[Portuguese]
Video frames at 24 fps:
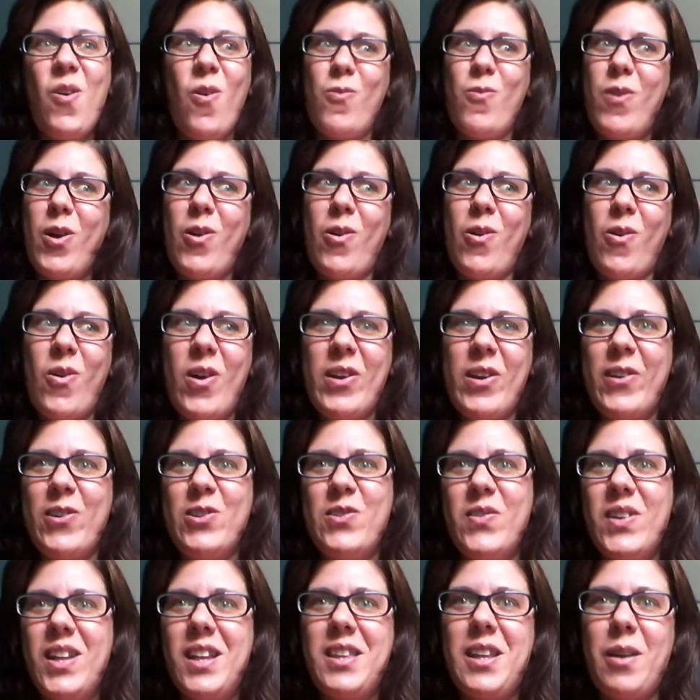como agora que eu
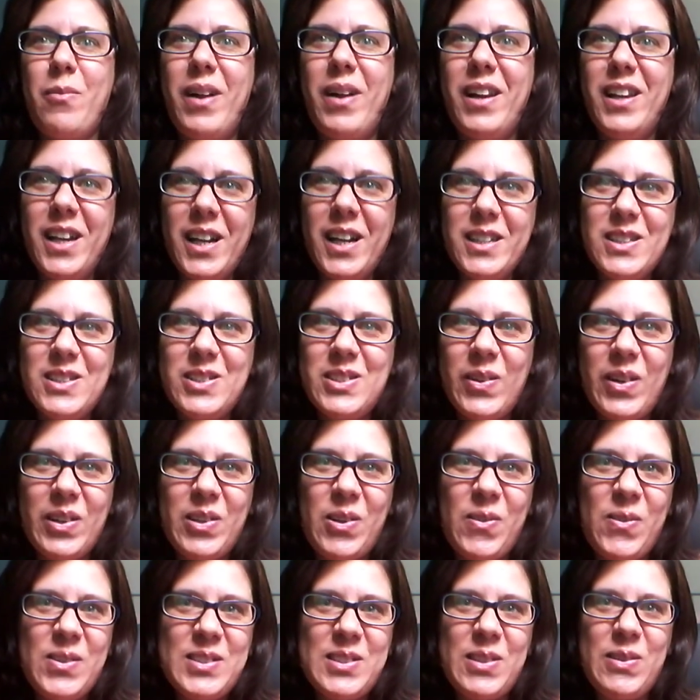devia estar trabalhando, estou aqui
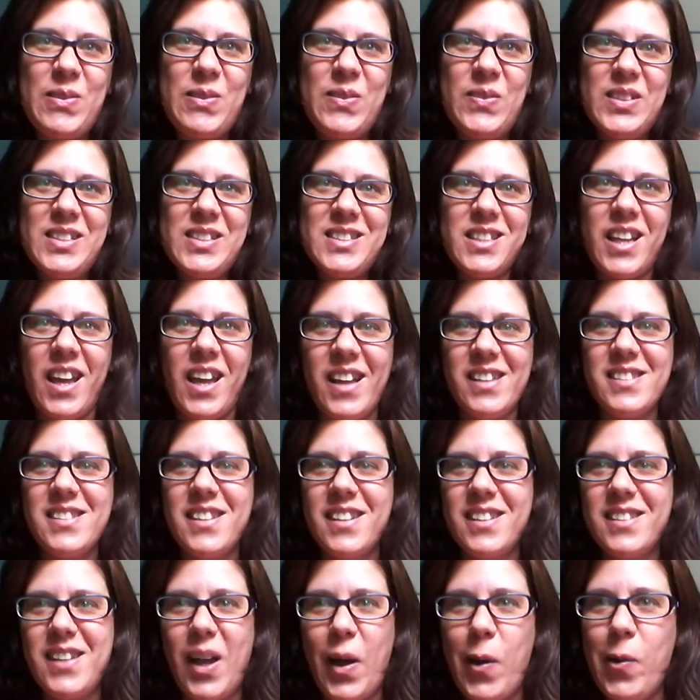conversando com vocês.
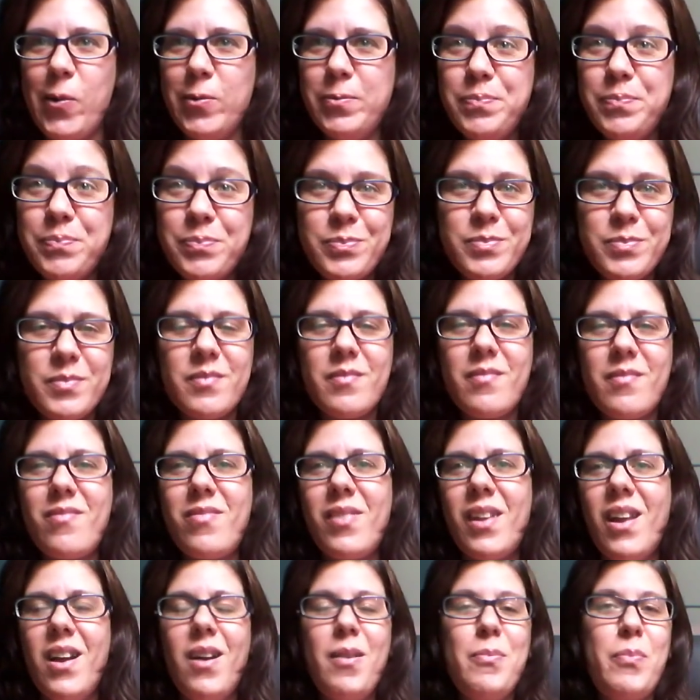Então
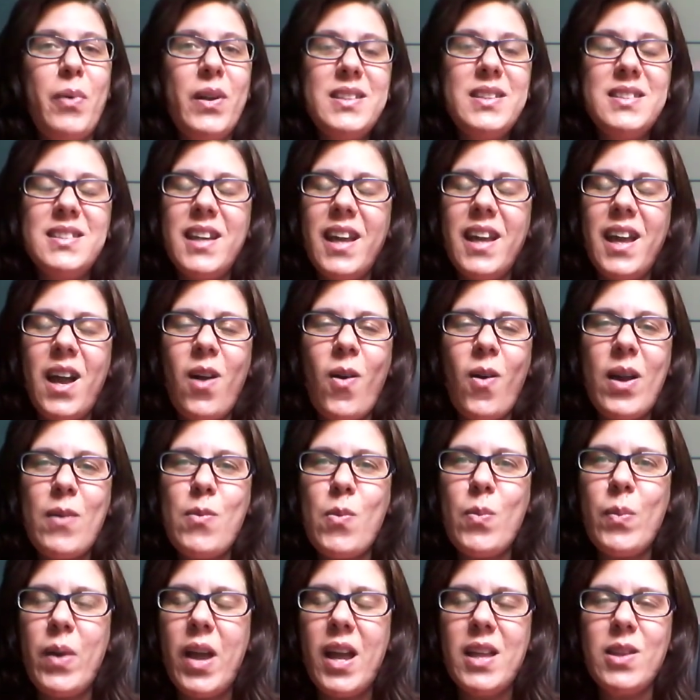pode ser qualquer
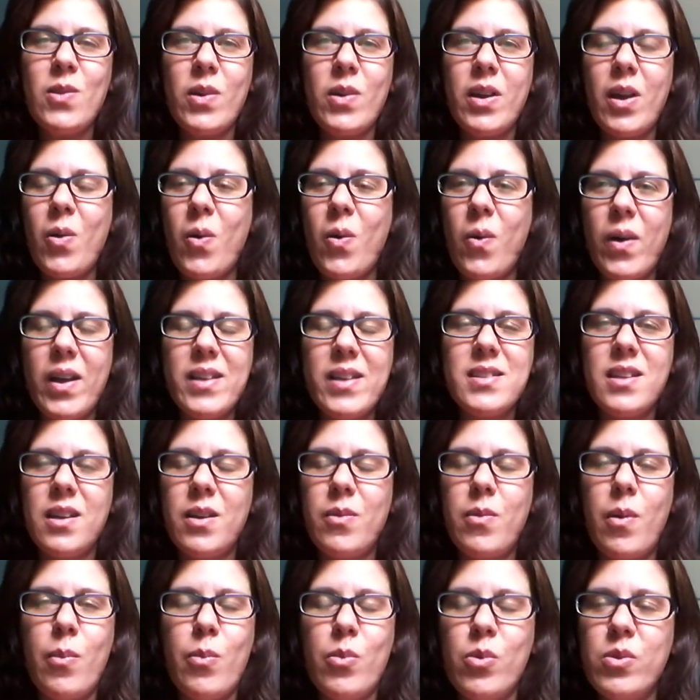momento, qualquer coisa,
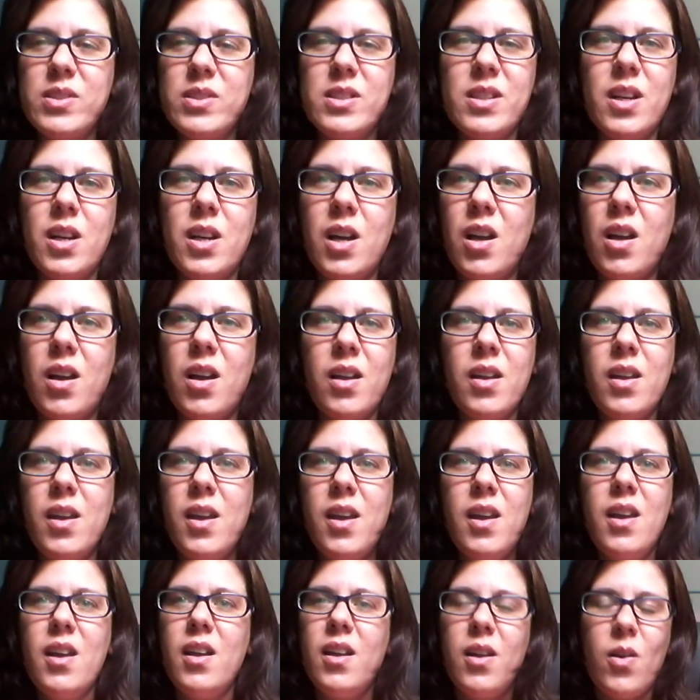uma música,
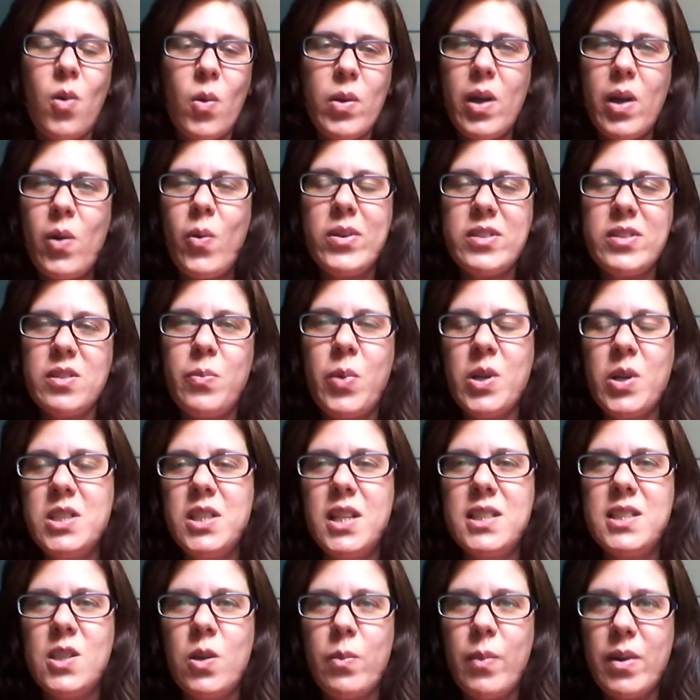qualquer coisa pode
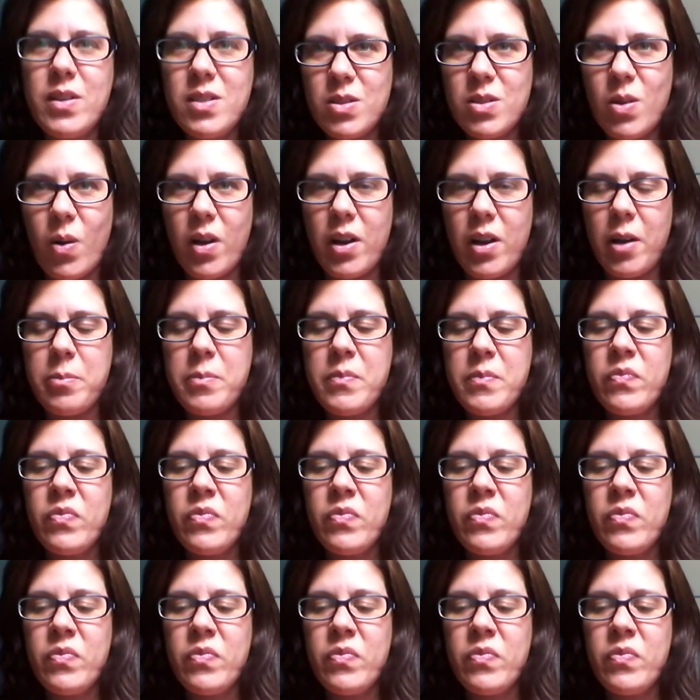nascer uma história.